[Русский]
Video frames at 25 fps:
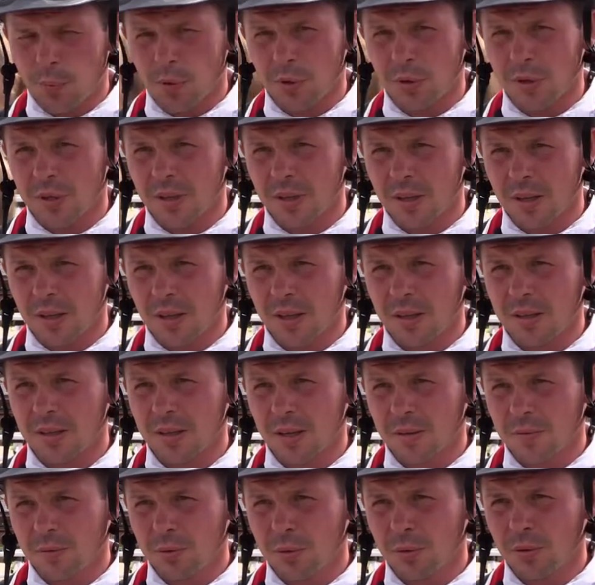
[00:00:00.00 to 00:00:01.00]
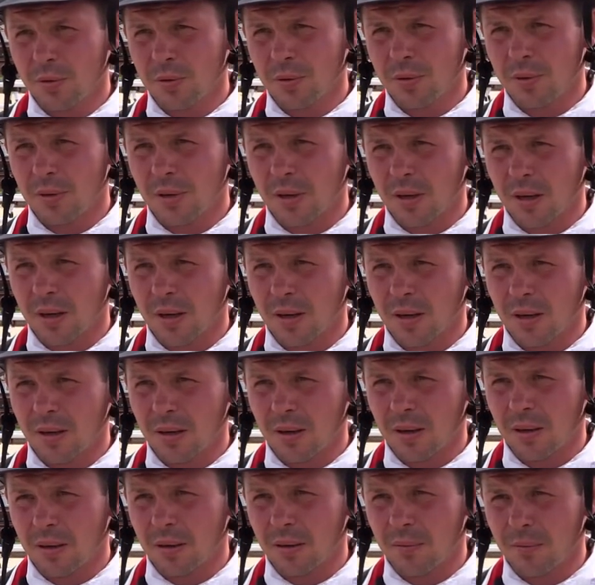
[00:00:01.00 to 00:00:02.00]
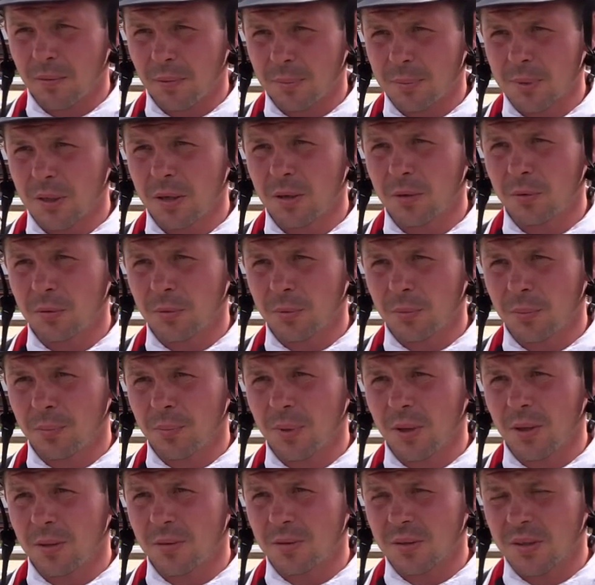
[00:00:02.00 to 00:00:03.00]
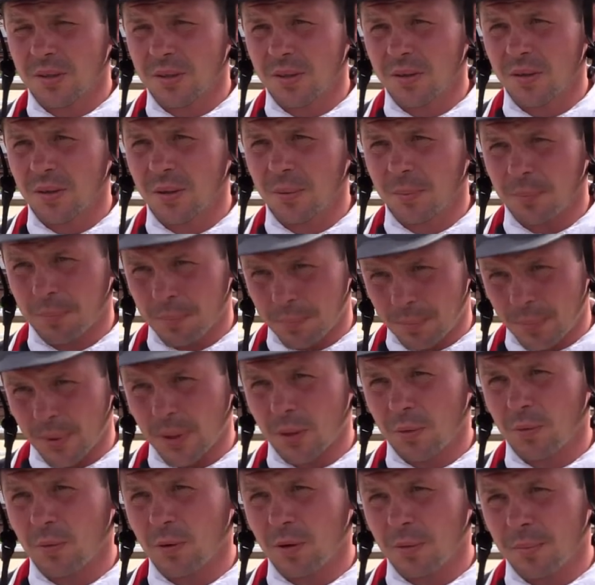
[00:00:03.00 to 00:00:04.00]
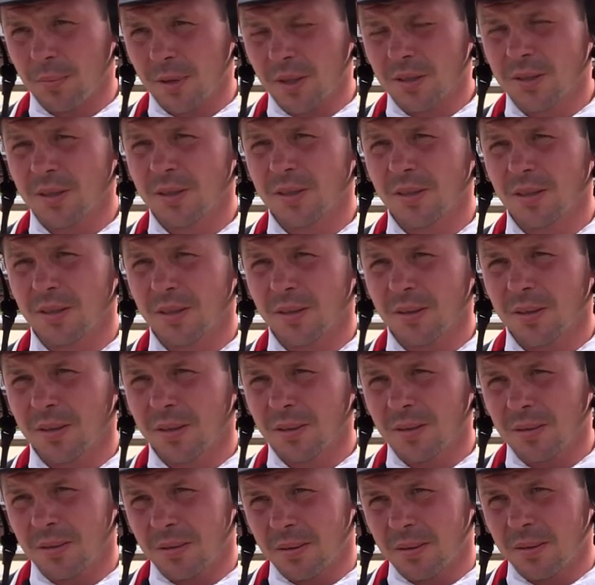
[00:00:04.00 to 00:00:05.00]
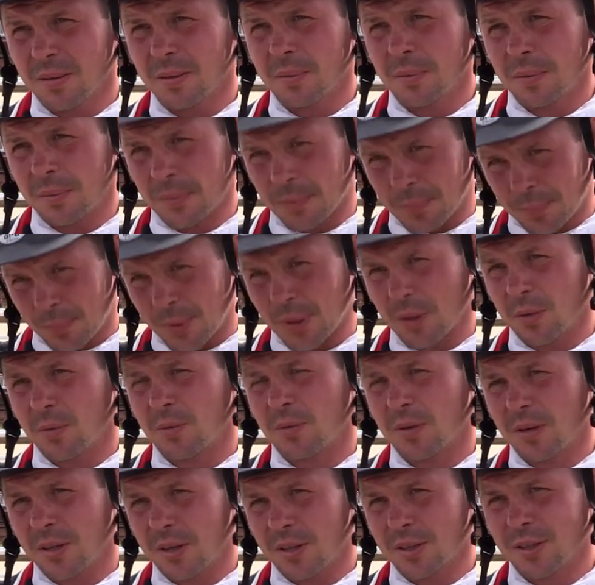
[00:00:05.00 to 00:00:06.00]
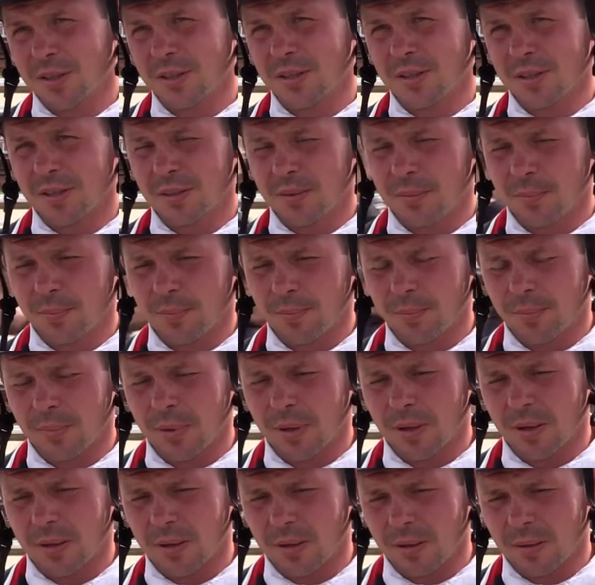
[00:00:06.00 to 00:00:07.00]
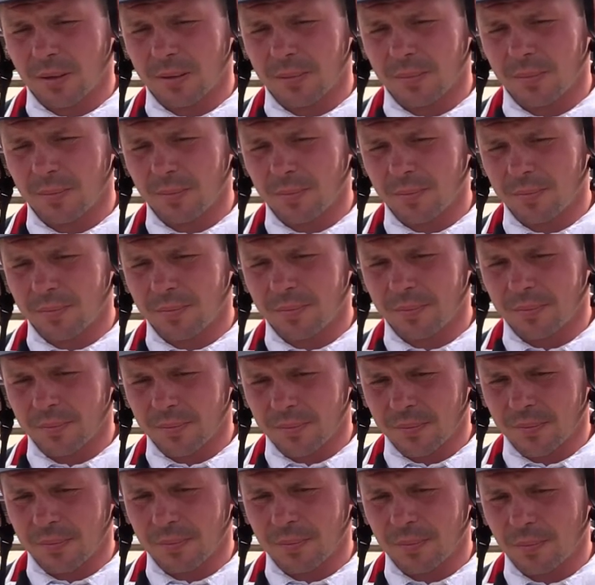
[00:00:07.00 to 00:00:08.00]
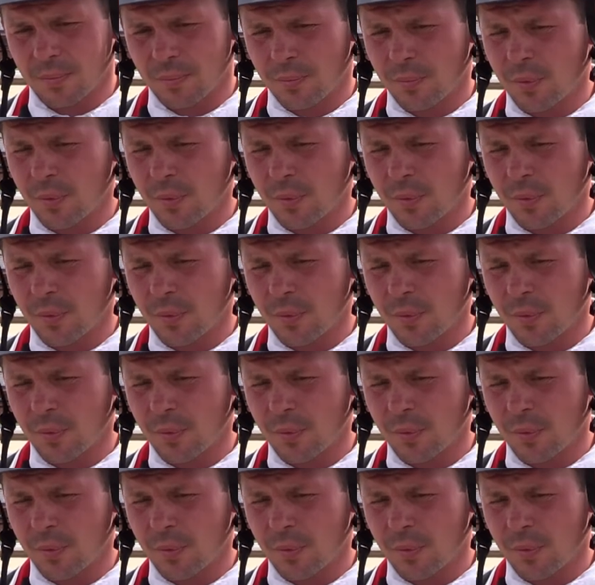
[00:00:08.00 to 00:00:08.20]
спорте я давно, а, а в абсолютном первенстве первое место. Первый раз программу. по... а